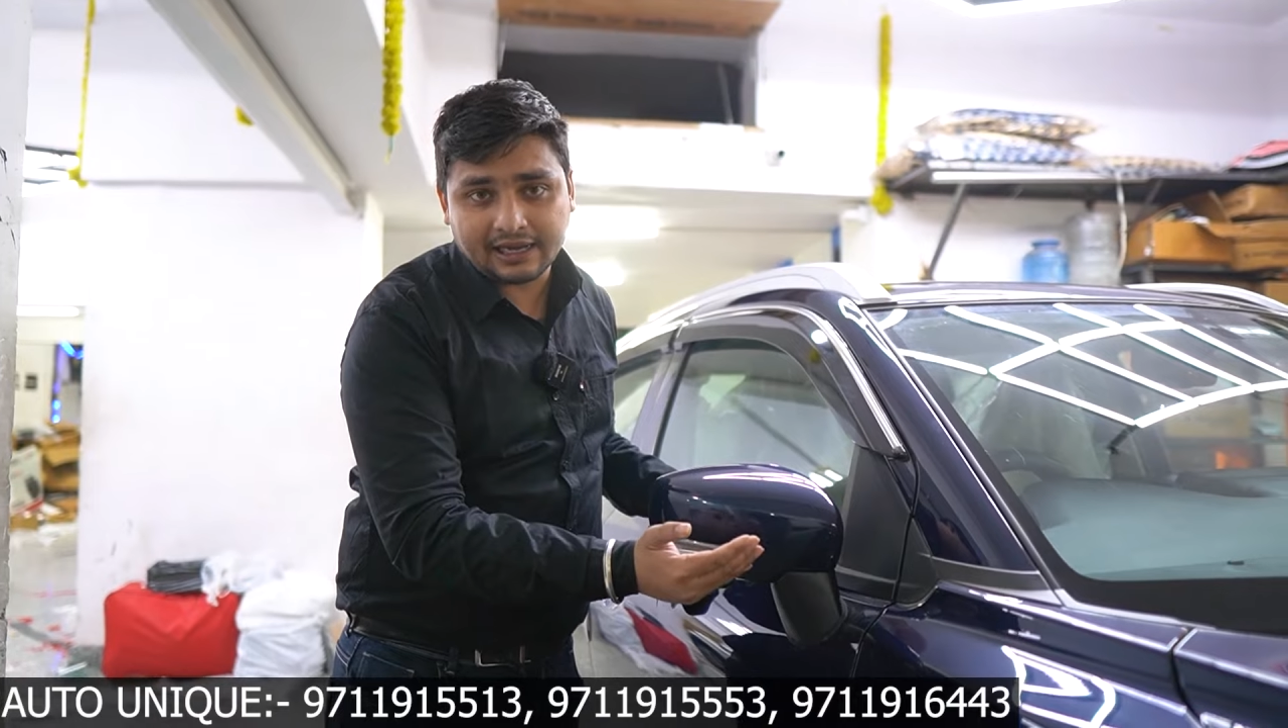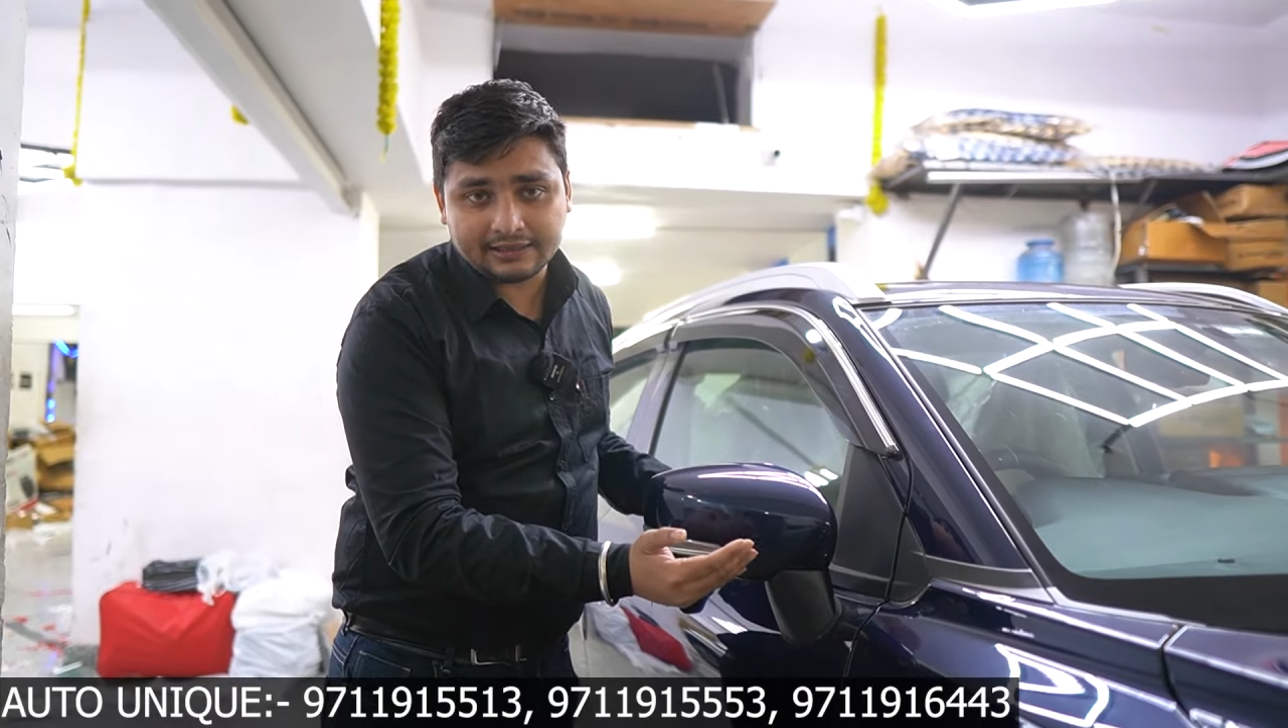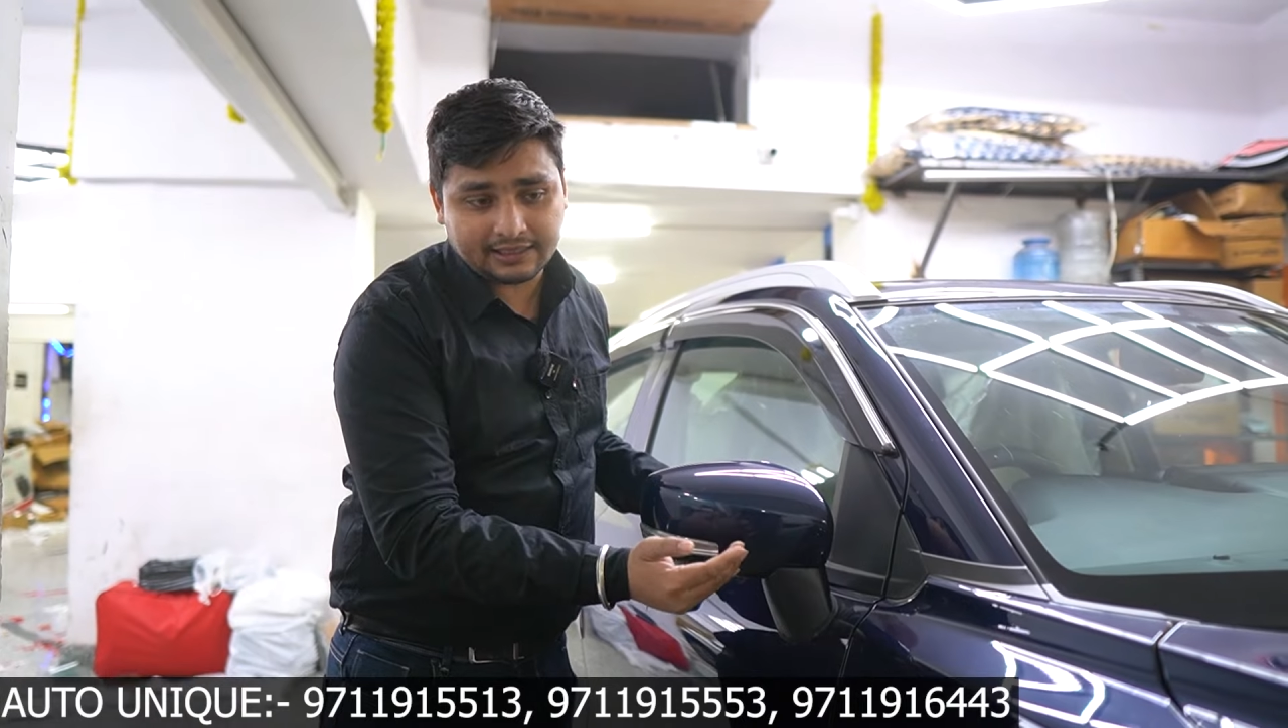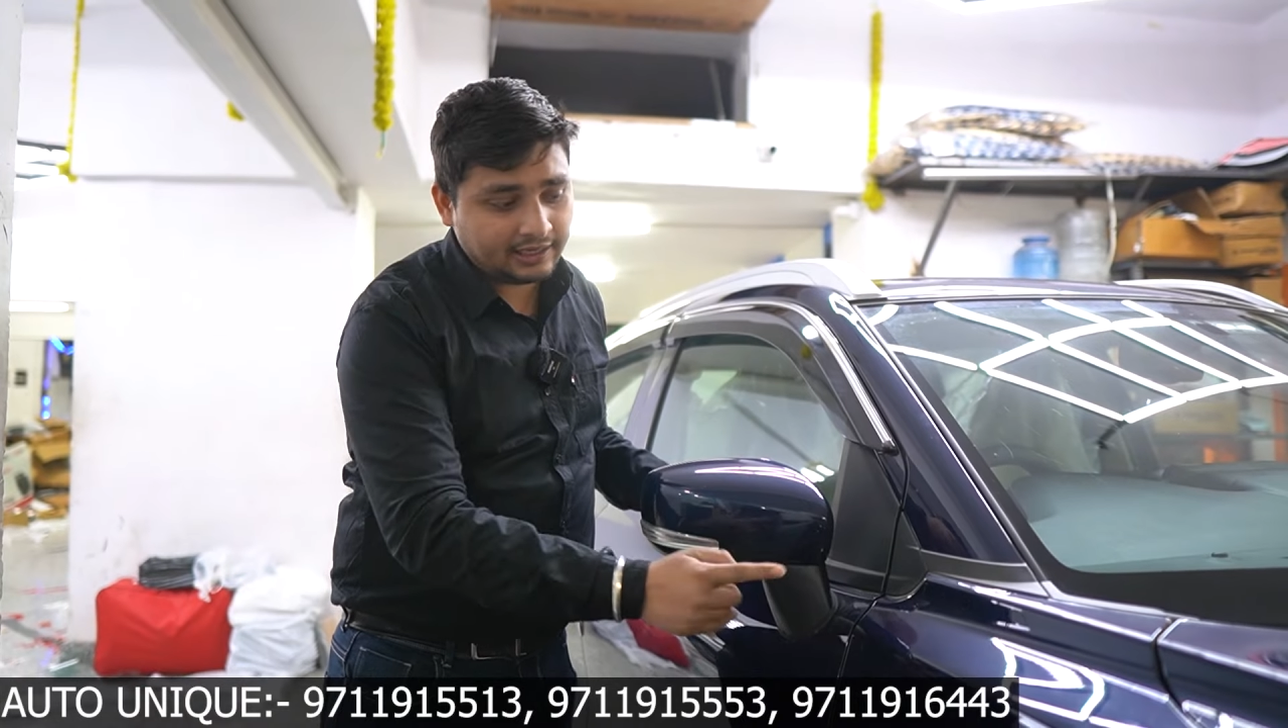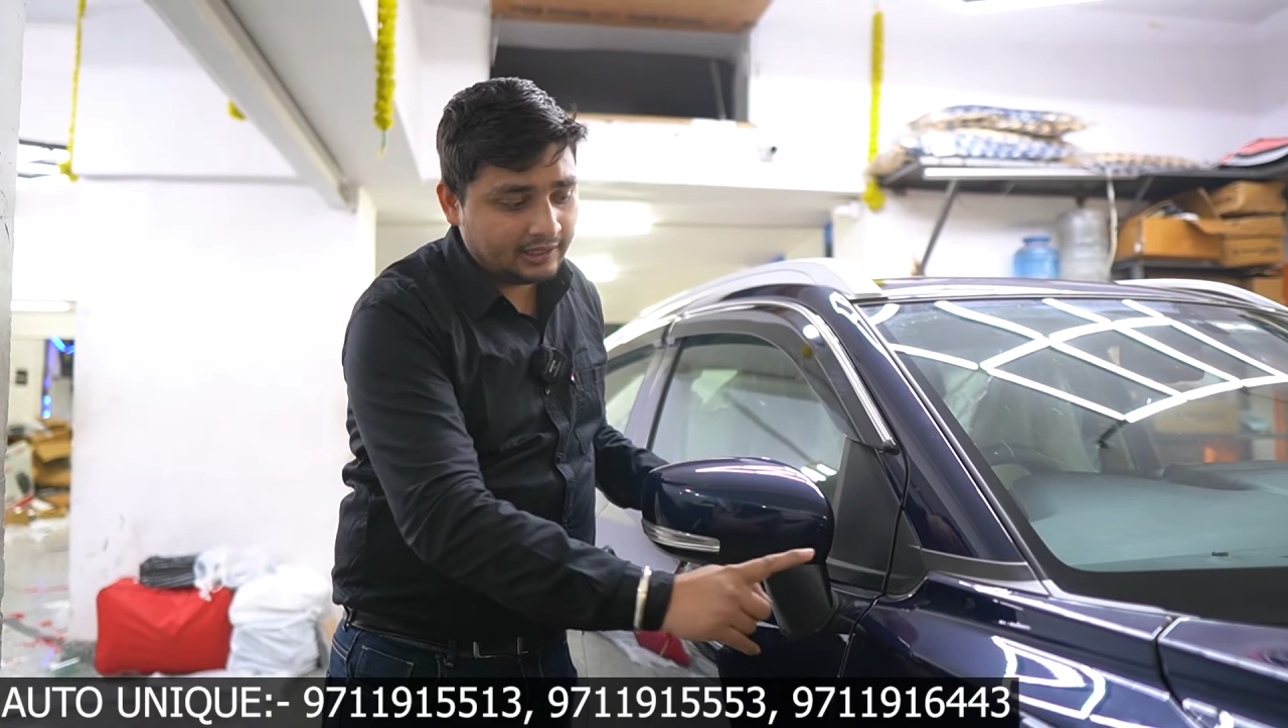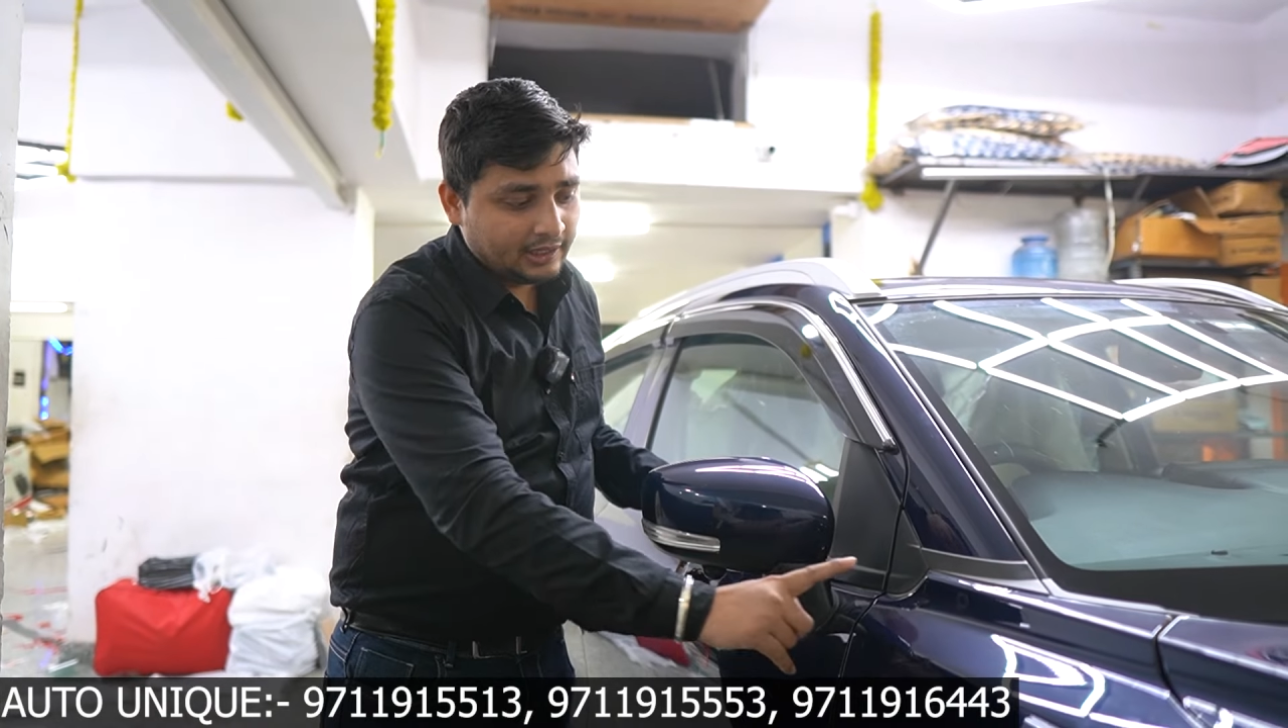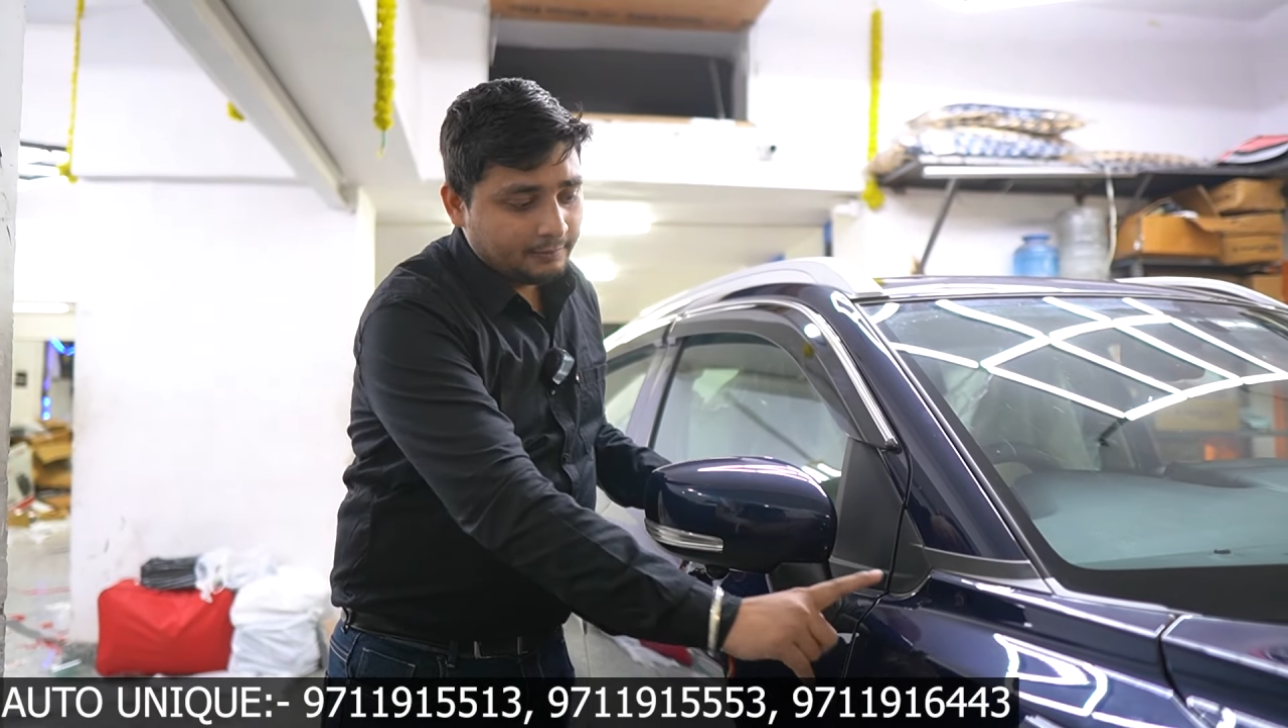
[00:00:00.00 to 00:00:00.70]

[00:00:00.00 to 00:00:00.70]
के आते हैं